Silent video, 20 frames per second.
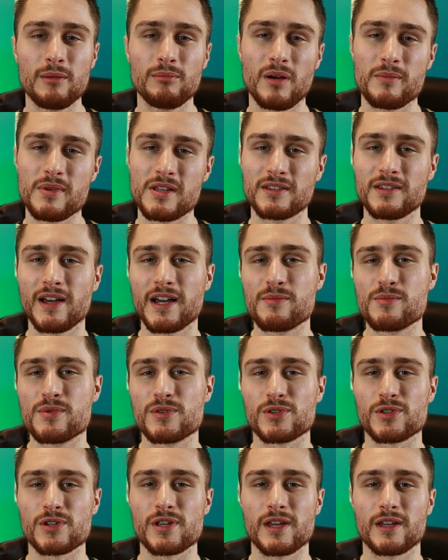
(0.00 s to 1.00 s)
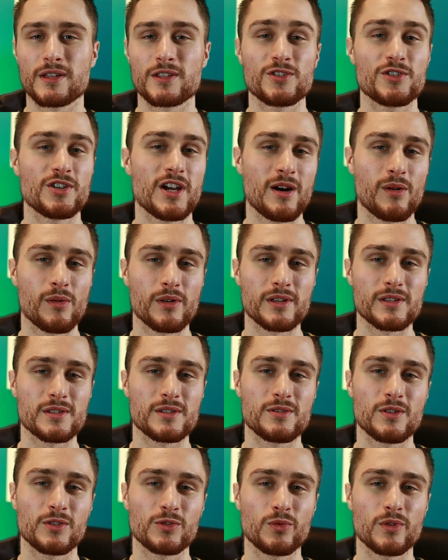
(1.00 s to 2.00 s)
Pamiętajmy, że ciało
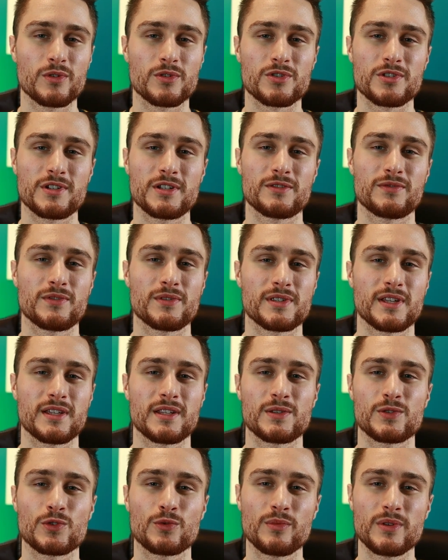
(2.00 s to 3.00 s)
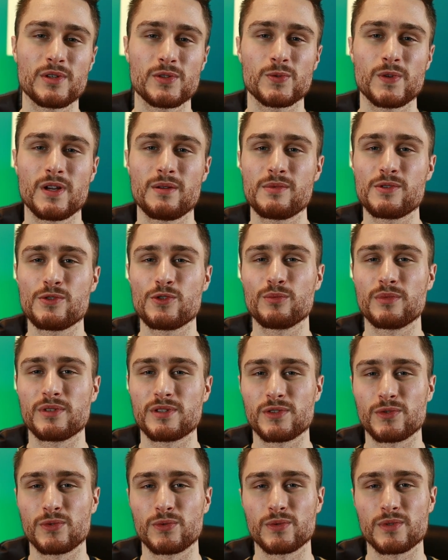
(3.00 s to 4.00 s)
jest nieodłącznie związane z umysłem i
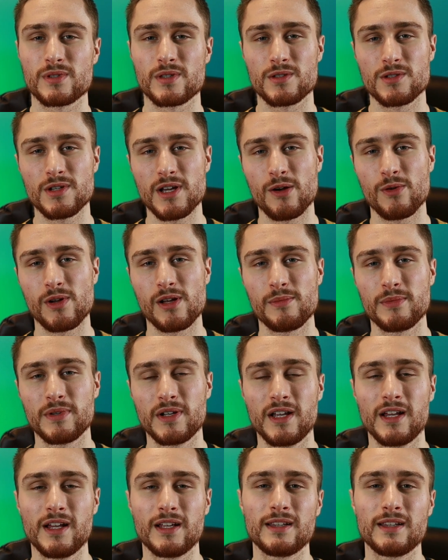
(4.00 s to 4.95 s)
umysł z ciałem,